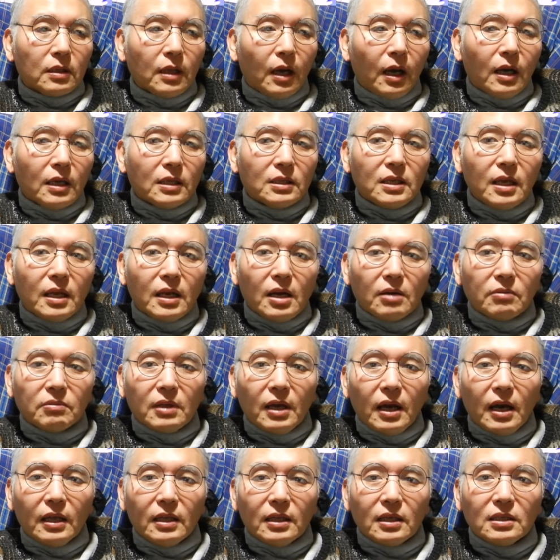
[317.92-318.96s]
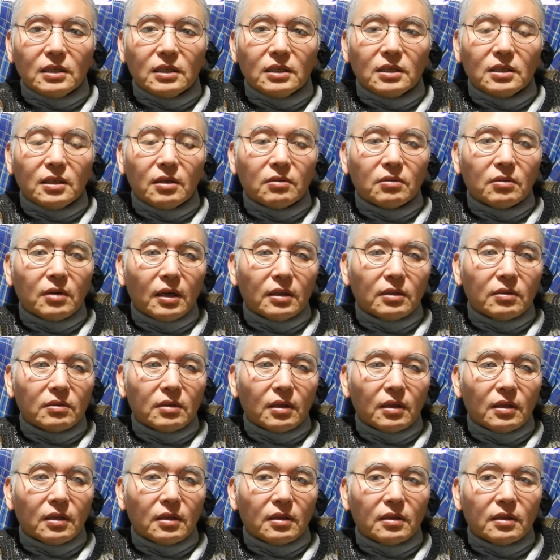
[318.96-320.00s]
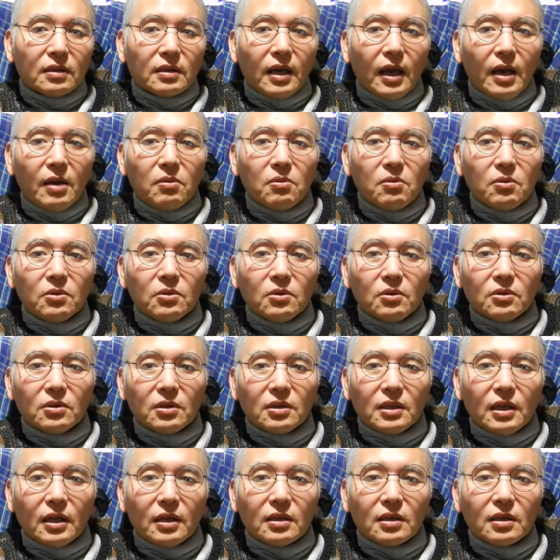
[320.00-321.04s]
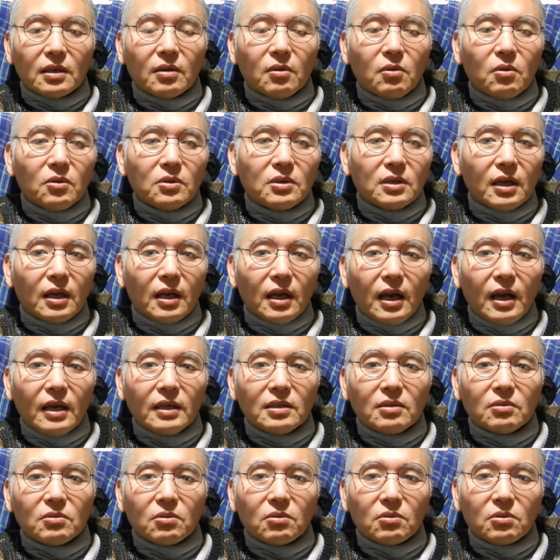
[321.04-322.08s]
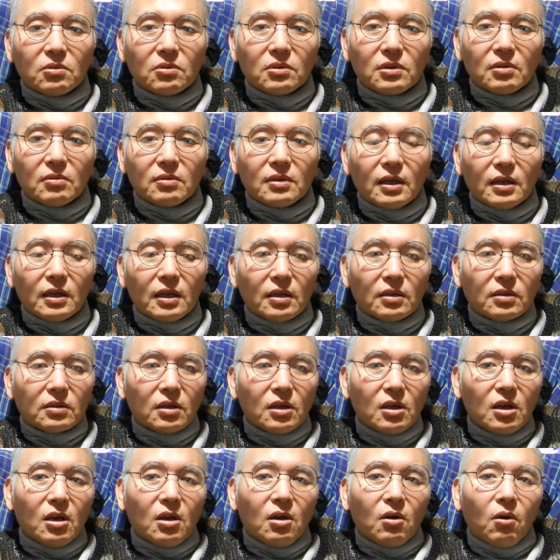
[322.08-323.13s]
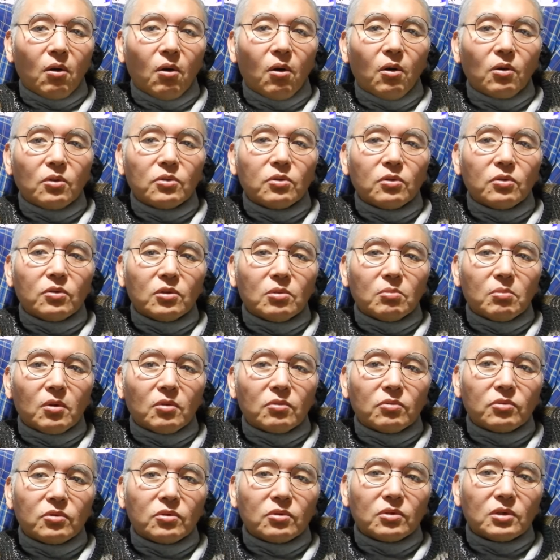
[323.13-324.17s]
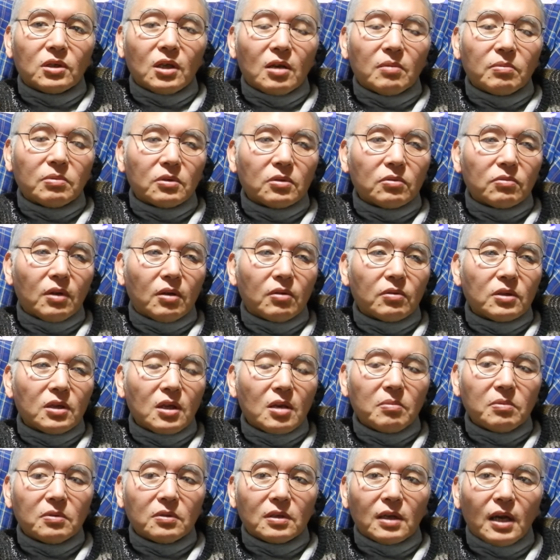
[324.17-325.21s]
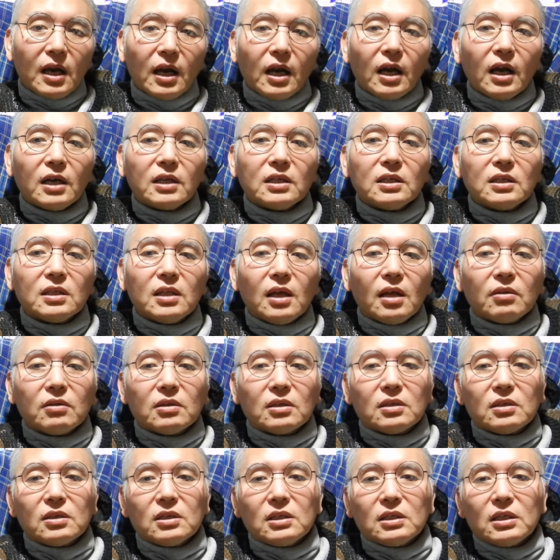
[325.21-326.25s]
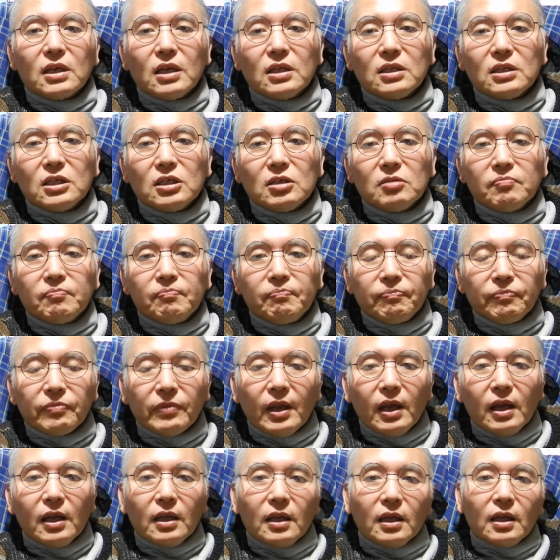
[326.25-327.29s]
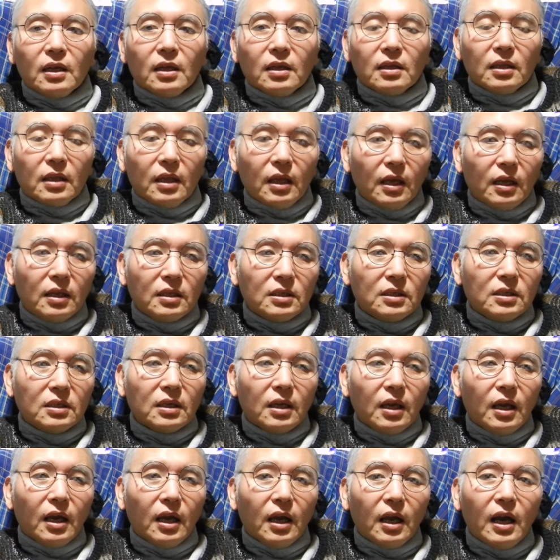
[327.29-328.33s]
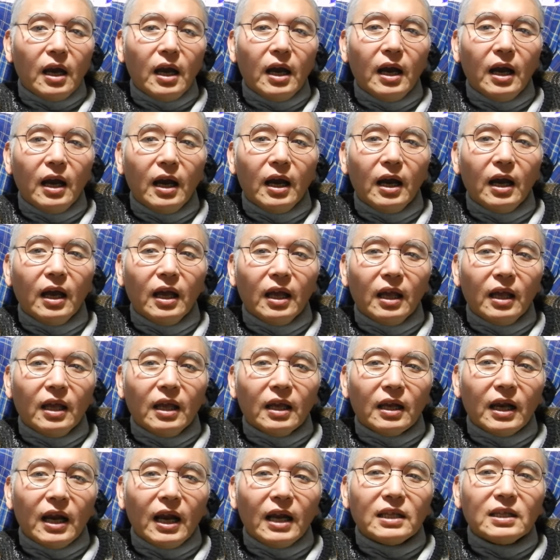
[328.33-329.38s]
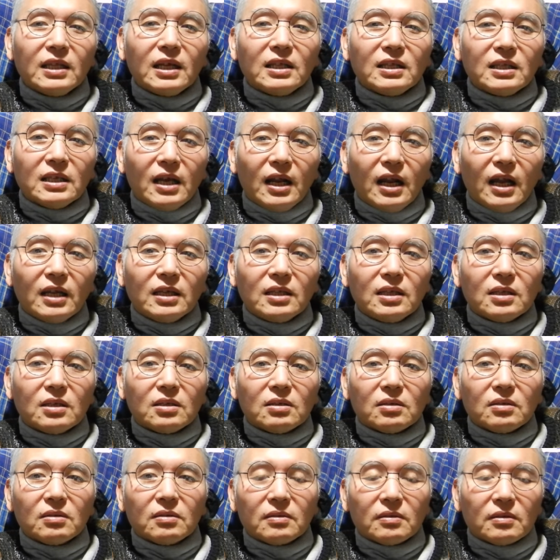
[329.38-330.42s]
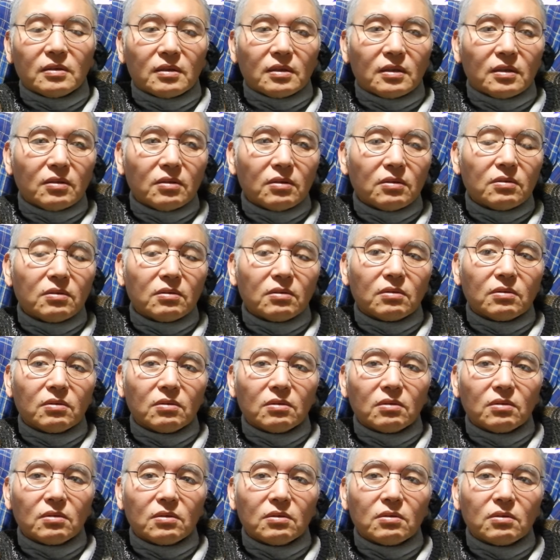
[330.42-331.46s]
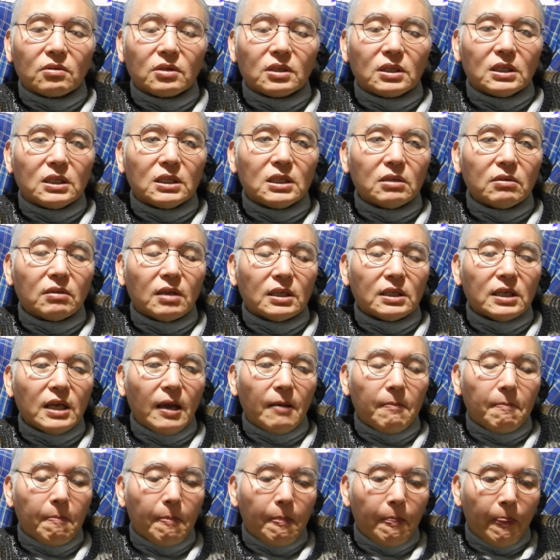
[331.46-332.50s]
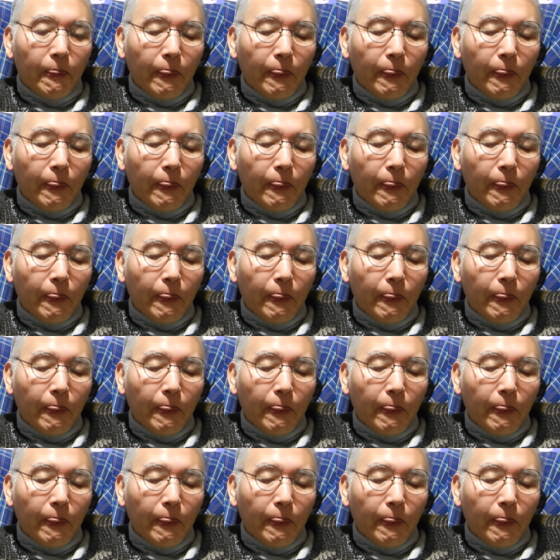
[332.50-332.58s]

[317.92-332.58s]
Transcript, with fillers: なんか正確な話してるかって言ったら台本読んでたり、本に書いてること言ってるだけなんです。本というのも宇宙生物、上の生物が書かせたんです、人間に。ね、人間が書いたんじゃないです。ということをよく知ってください。